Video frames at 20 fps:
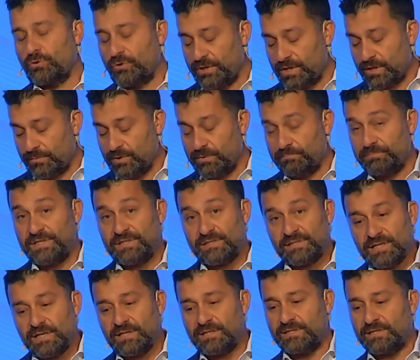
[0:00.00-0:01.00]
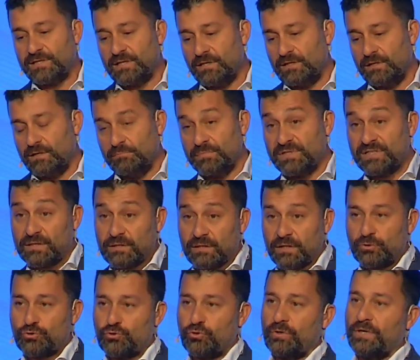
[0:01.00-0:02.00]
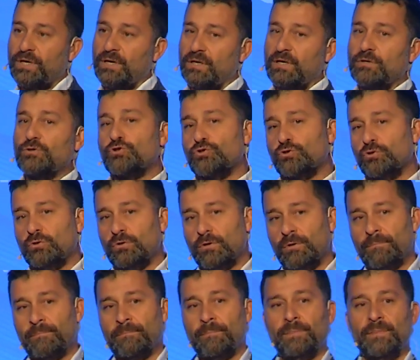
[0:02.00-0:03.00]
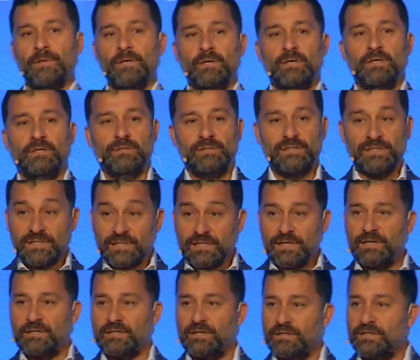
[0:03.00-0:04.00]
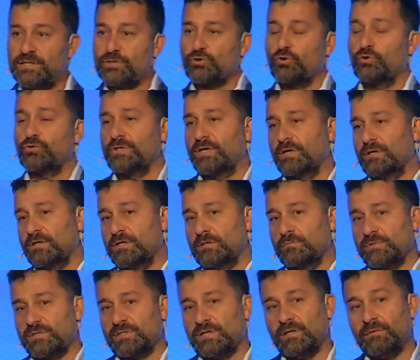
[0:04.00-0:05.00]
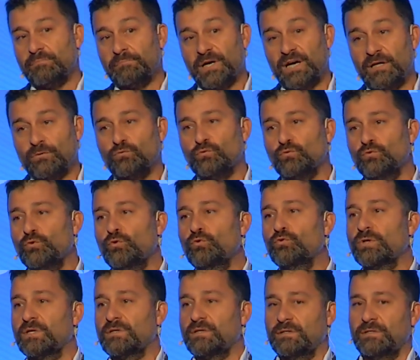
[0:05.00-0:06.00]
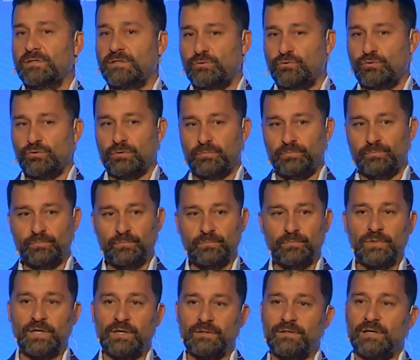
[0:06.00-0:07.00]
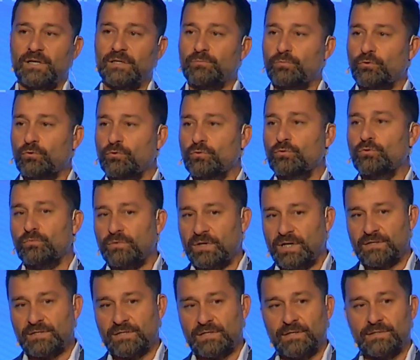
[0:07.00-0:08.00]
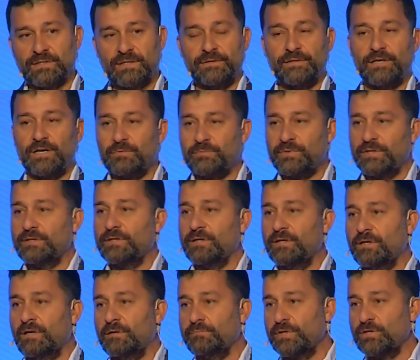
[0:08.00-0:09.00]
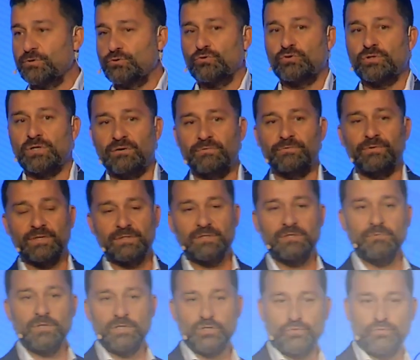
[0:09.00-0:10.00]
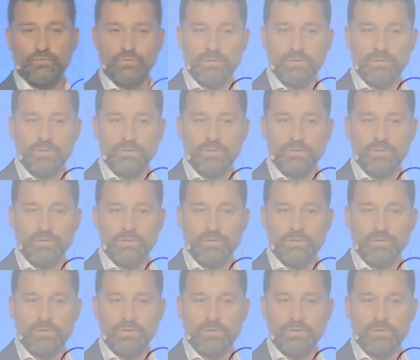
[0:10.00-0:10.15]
önemli. Bizde ise bize daha çok gelen şu sizlerden, iş ortaklarımızdan ben uygun aday istiyorum. Aday bolluğu var zaten her bir ilan 500'den fazla başvuru